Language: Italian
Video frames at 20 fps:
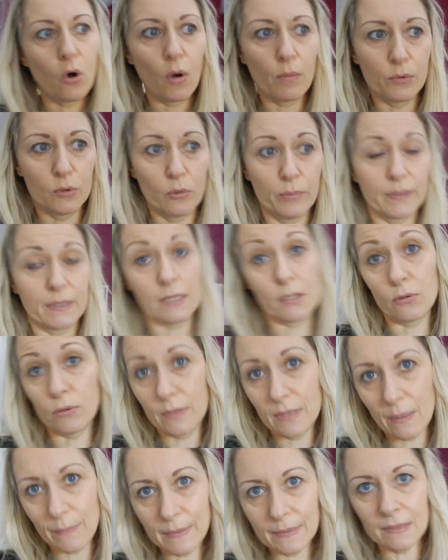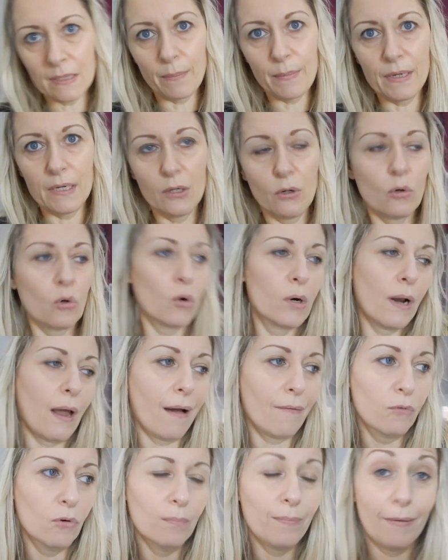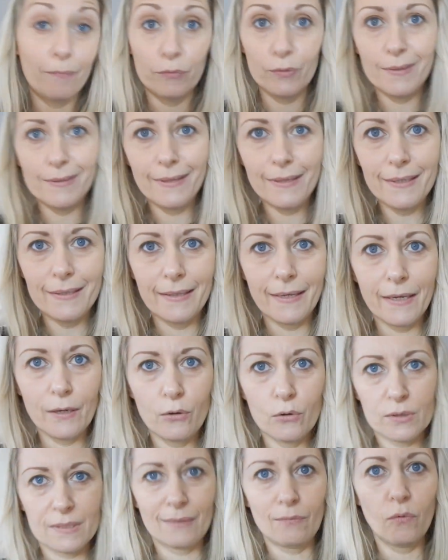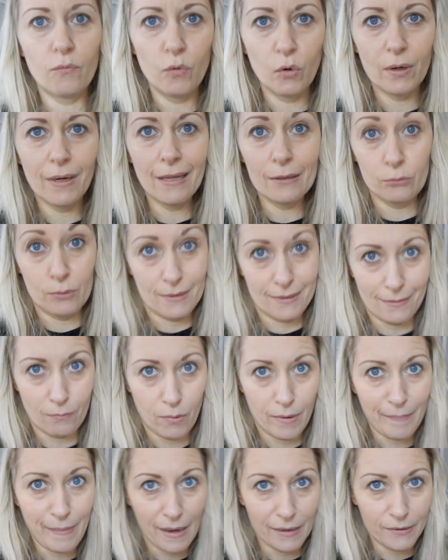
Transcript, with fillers: comodo perché solitamente me li incollavo, ma volete ridere che io stavo vloggando e stavo al